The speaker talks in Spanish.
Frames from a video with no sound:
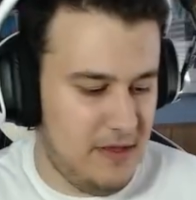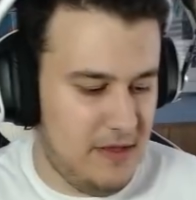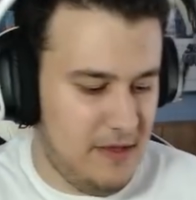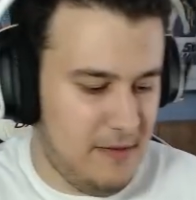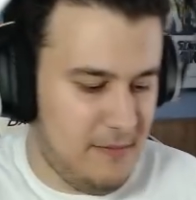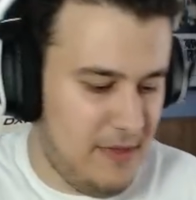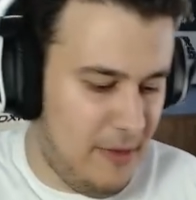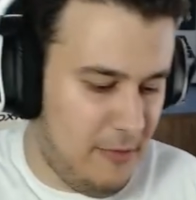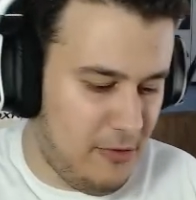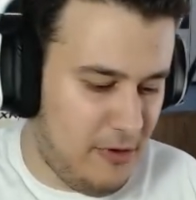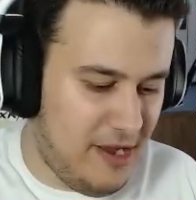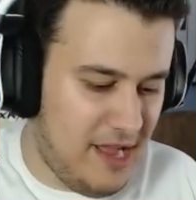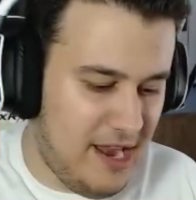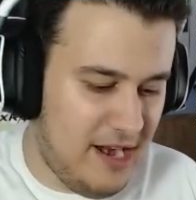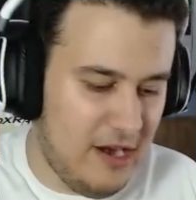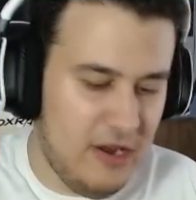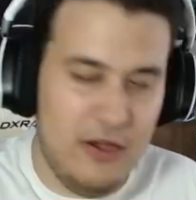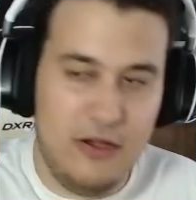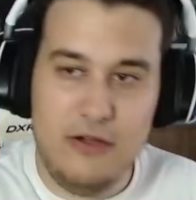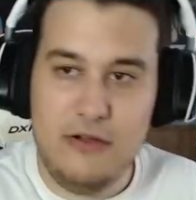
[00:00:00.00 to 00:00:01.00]
Voy a
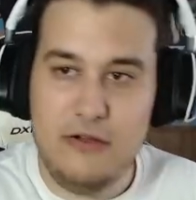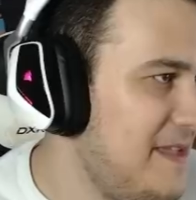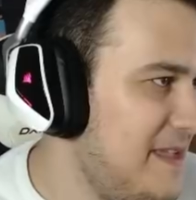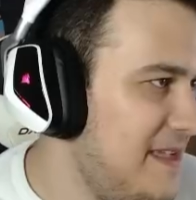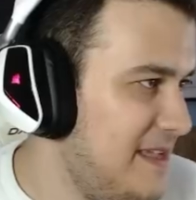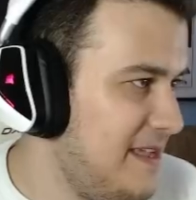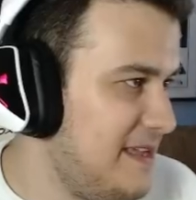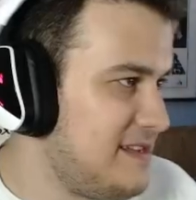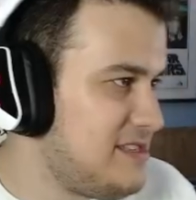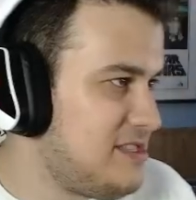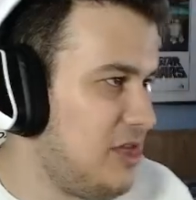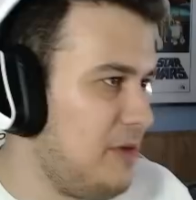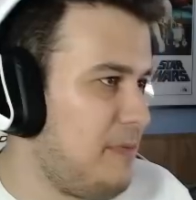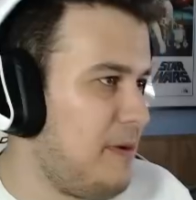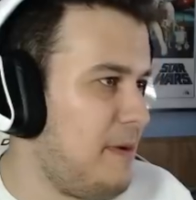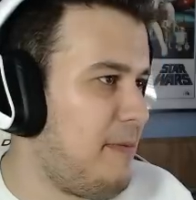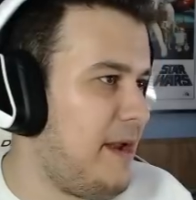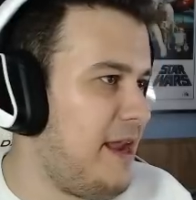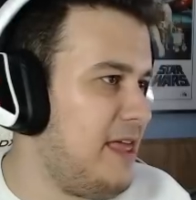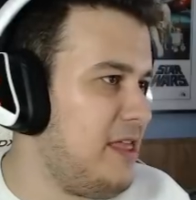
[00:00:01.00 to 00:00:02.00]
buscarlo. Estoy
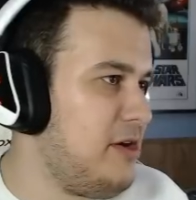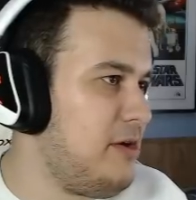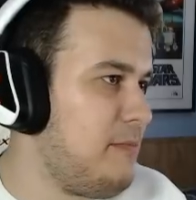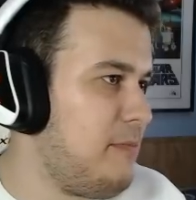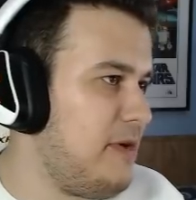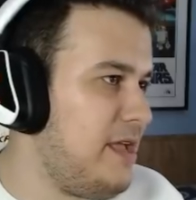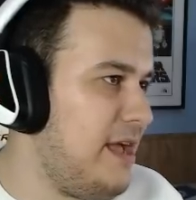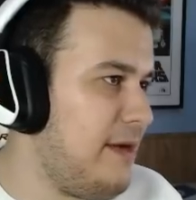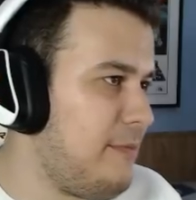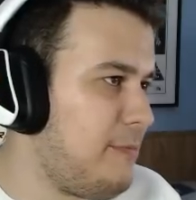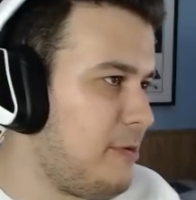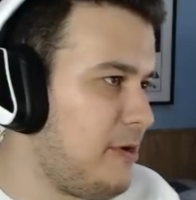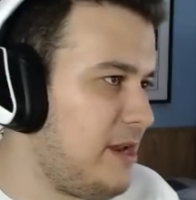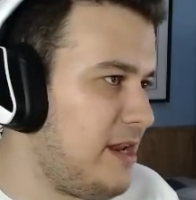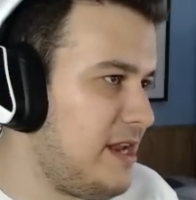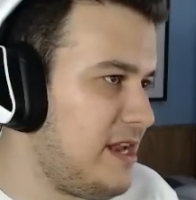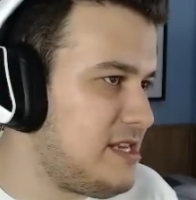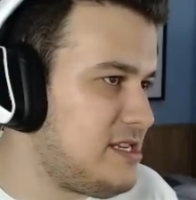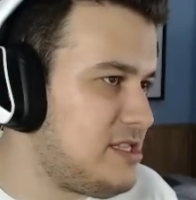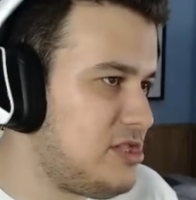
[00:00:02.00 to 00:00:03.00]
preparado, voy a poner
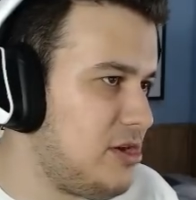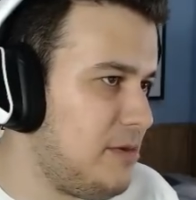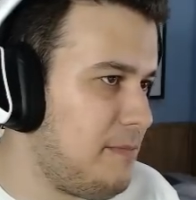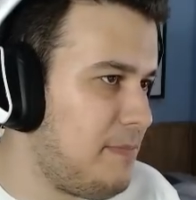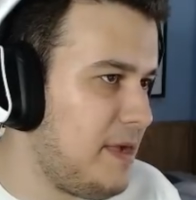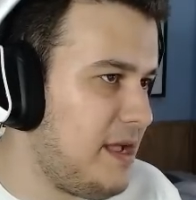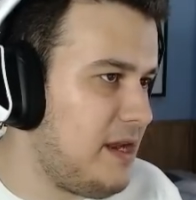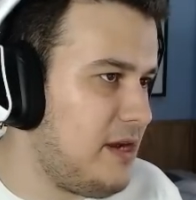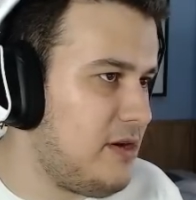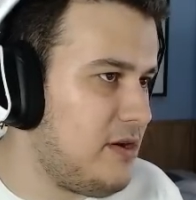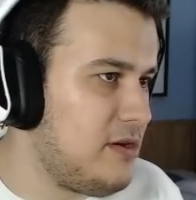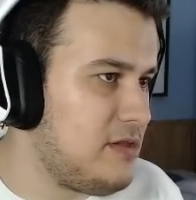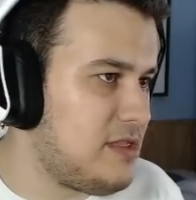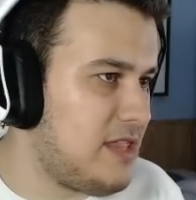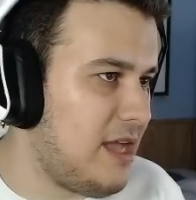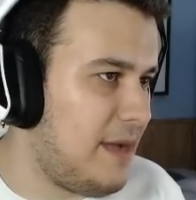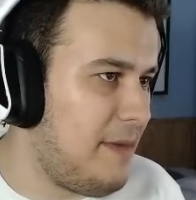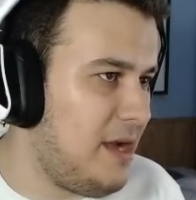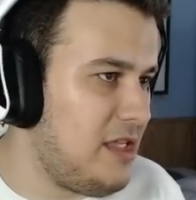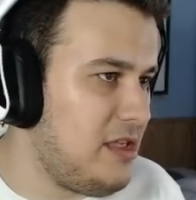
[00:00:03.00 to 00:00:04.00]
esto, pero
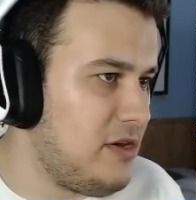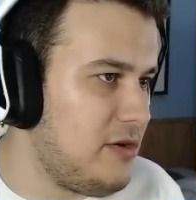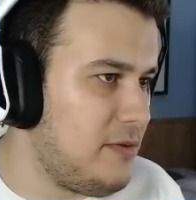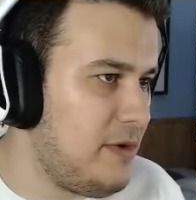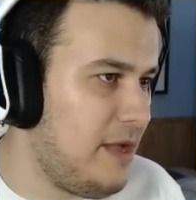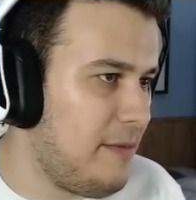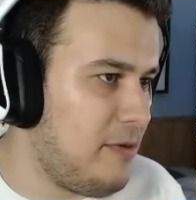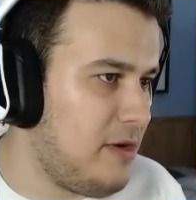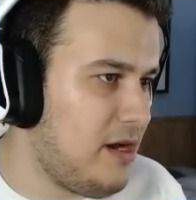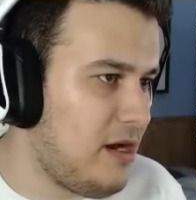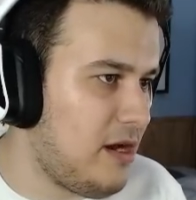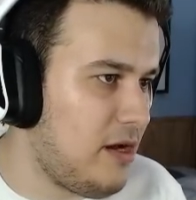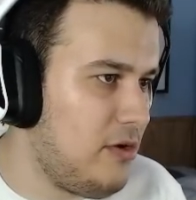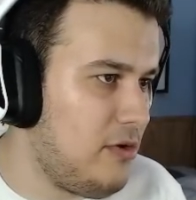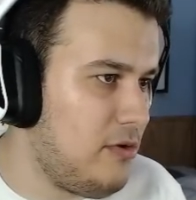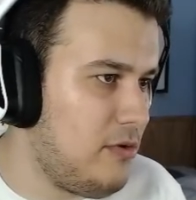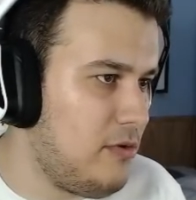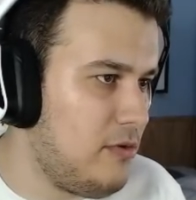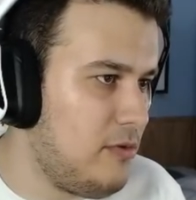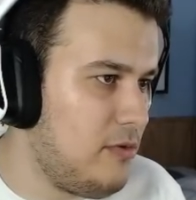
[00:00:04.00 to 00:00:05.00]
tamaño, voy a
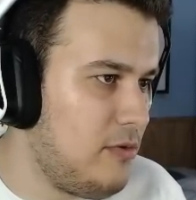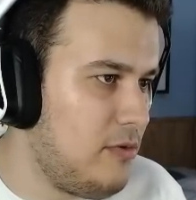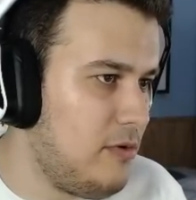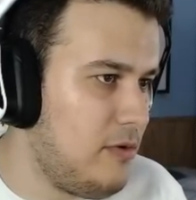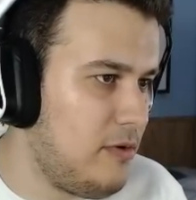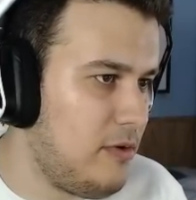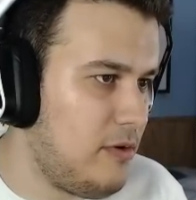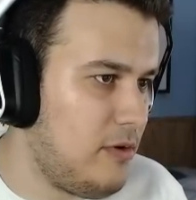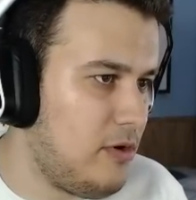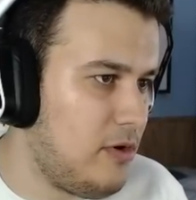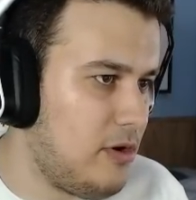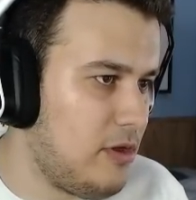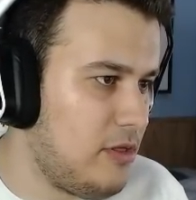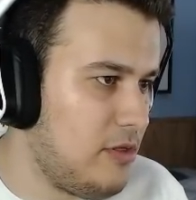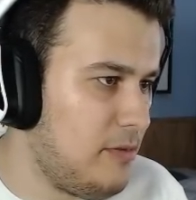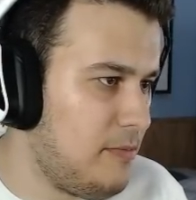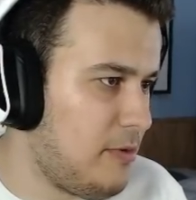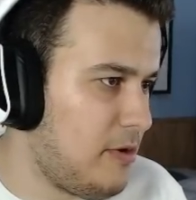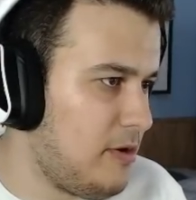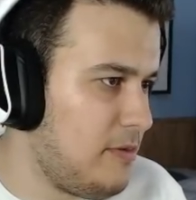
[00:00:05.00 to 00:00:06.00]
ponerlo gordo,
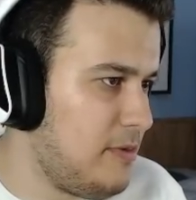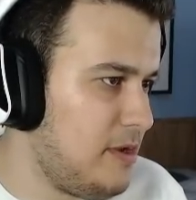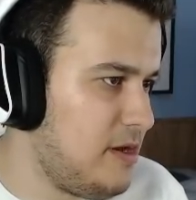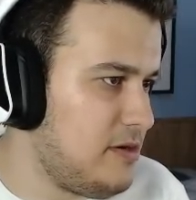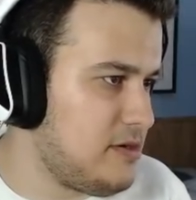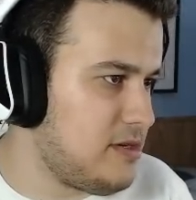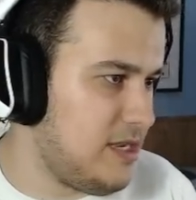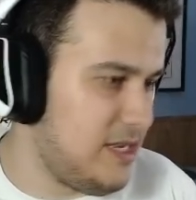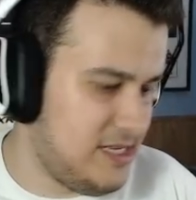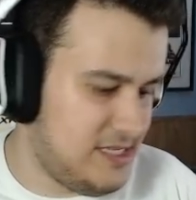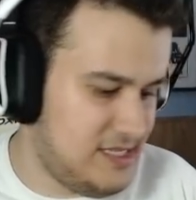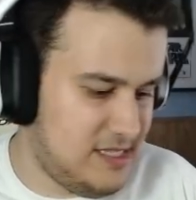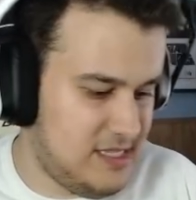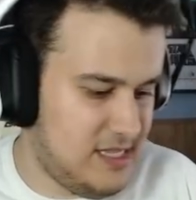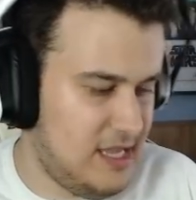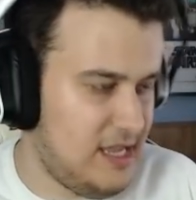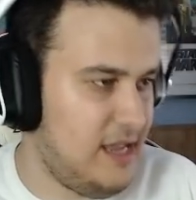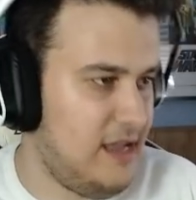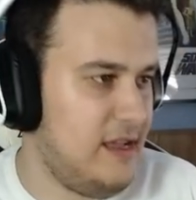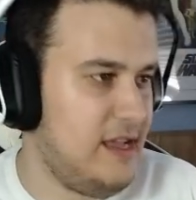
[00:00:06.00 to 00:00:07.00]
por lo menos.
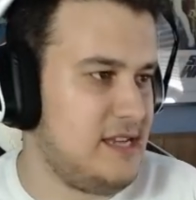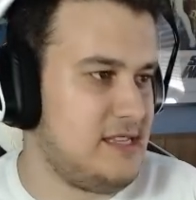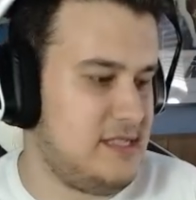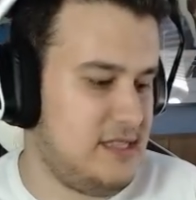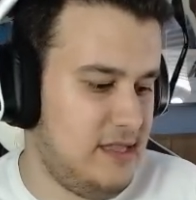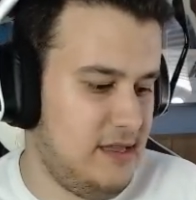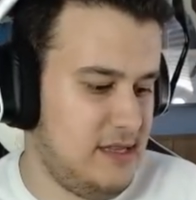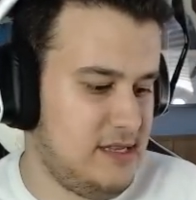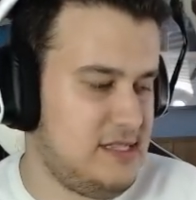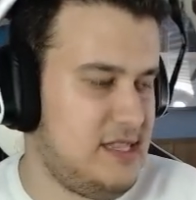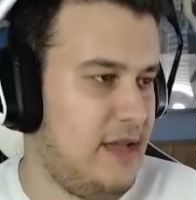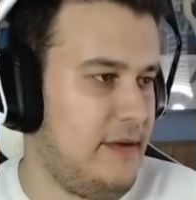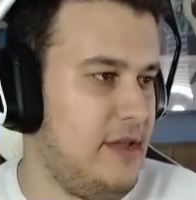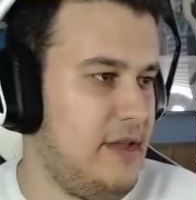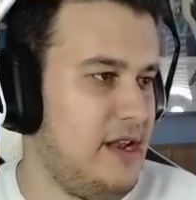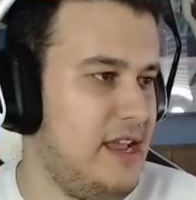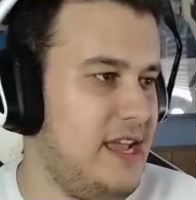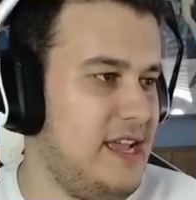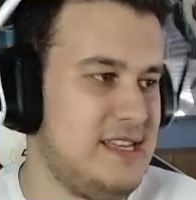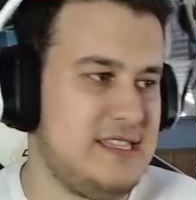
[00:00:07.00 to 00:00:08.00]
Este, este está bien,
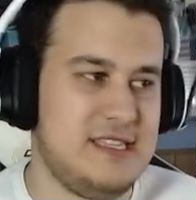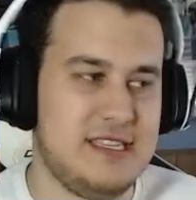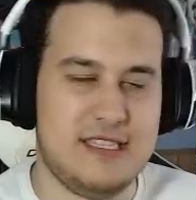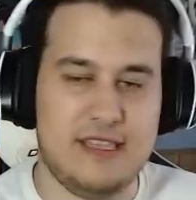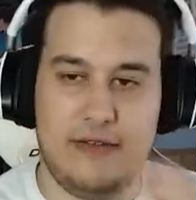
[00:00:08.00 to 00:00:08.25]
este está bien.